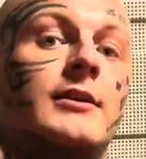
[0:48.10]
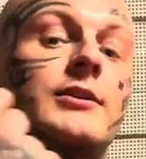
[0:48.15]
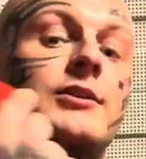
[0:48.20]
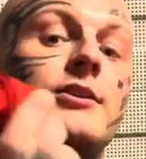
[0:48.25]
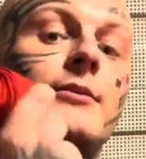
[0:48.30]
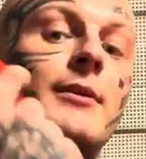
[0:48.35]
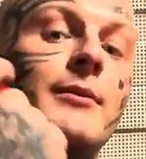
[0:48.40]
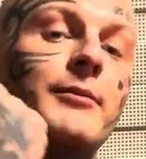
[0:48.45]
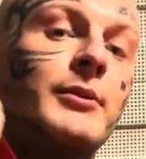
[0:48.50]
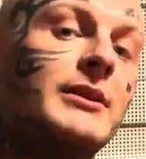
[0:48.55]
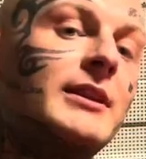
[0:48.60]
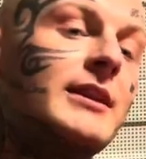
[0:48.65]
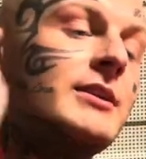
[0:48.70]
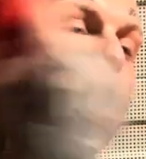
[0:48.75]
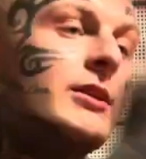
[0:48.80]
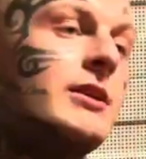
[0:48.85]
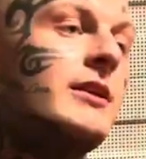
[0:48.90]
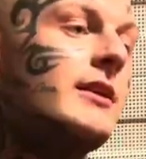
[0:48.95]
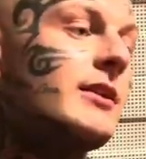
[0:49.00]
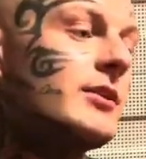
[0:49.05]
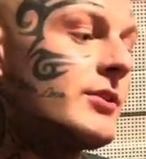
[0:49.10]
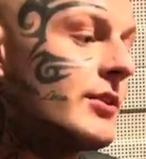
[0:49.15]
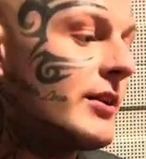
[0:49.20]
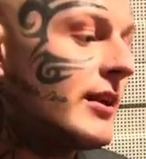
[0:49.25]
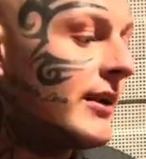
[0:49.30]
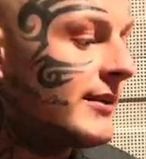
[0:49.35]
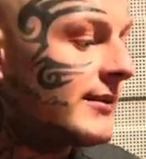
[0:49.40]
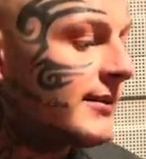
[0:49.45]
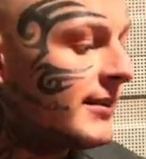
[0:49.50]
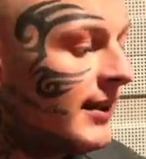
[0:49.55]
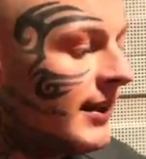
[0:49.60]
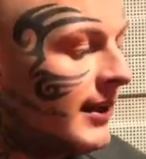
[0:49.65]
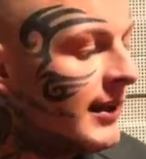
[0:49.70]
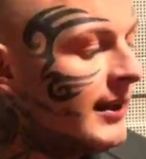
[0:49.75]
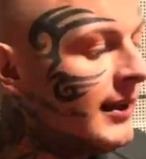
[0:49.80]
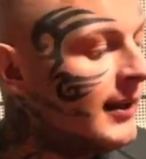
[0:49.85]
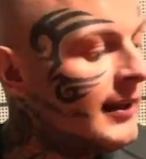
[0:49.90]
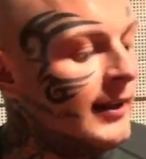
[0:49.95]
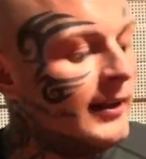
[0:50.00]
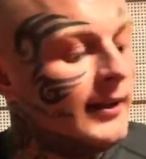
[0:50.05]
Siema mordeczki jeszcze raz.
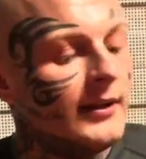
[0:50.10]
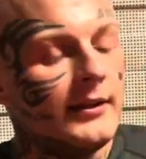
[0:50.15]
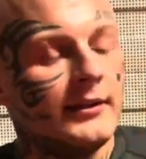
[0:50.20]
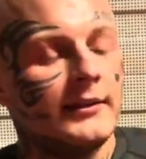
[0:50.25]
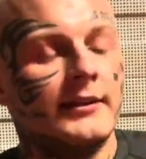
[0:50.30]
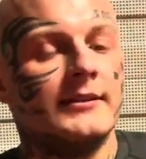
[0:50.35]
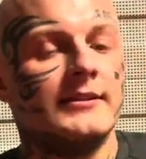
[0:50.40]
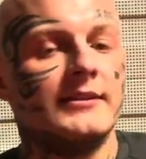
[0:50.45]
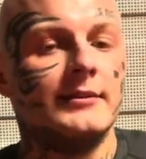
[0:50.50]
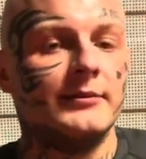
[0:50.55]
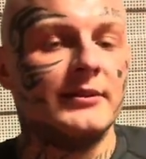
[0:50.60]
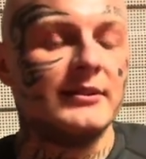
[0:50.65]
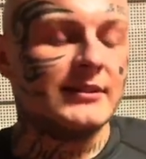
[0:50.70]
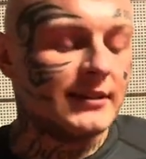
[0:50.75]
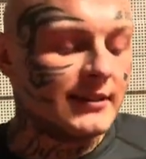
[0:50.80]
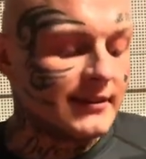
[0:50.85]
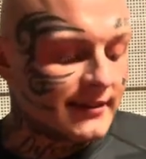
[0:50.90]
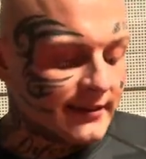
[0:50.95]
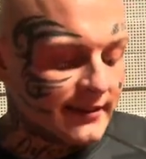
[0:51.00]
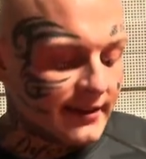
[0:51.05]
Jestem na stacji